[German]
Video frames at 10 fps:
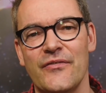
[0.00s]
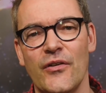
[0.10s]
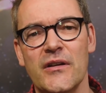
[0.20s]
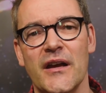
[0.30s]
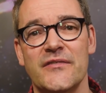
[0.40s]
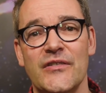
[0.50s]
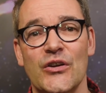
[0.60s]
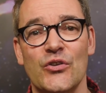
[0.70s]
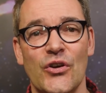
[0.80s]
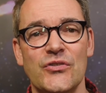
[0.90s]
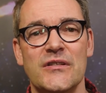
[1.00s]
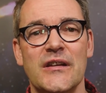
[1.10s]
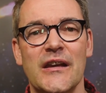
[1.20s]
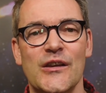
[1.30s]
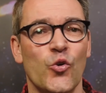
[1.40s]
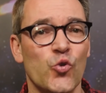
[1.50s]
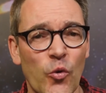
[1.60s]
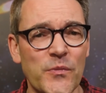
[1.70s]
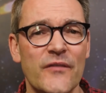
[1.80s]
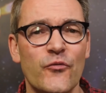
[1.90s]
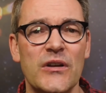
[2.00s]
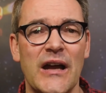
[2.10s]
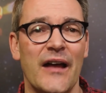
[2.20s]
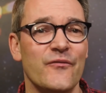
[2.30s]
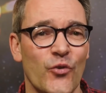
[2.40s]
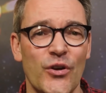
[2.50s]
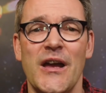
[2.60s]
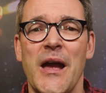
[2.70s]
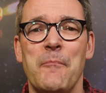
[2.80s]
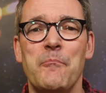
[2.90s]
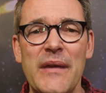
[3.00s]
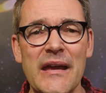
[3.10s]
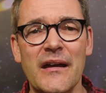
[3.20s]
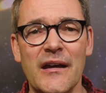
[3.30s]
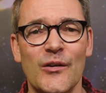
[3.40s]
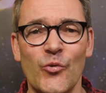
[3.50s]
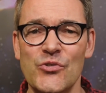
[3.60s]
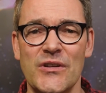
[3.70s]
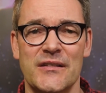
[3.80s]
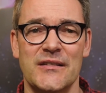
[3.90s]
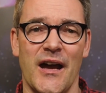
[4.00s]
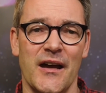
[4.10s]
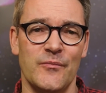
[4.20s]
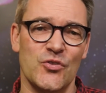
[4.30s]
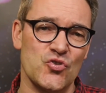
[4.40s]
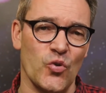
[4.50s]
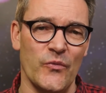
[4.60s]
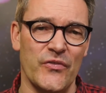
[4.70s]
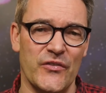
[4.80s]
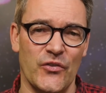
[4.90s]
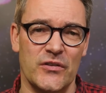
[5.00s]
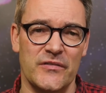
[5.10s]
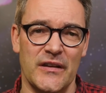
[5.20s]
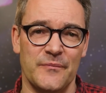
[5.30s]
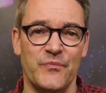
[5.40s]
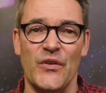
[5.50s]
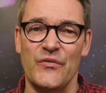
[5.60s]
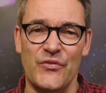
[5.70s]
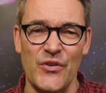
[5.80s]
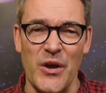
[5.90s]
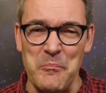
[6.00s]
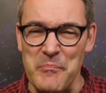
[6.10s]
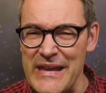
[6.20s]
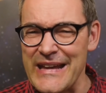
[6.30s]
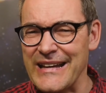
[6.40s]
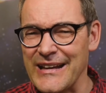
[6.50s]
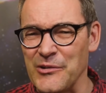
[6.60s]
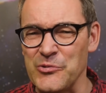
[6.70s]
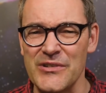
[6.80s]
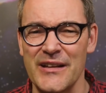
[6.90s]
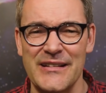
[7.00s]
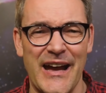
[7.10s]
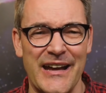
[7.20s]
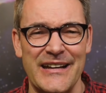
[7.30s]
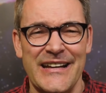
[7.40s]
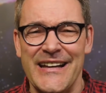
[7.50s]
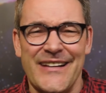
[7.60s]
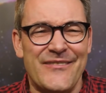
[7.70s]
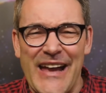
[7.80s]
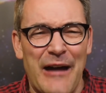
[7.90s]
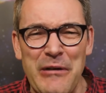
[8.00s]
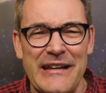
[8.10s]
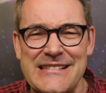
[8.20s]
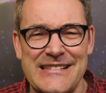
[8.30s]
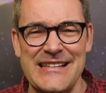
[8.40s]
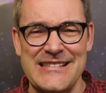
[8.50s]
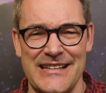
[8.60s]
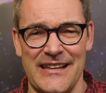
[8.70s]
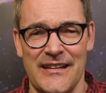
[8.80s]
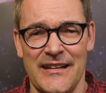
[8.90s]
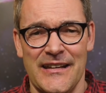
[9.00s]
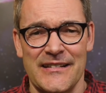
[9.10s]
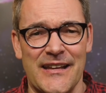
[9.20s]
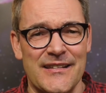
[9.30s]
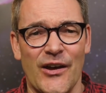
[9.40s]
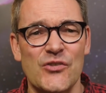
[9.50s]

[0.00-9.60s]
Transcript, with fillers: erfolgreich wäre, könnte die Region um den Vulkan wohl mehrere hundert Jahre mit Strom versorgt werden für mehrere hundert Jahre. Wie hammer ist das denn? Denn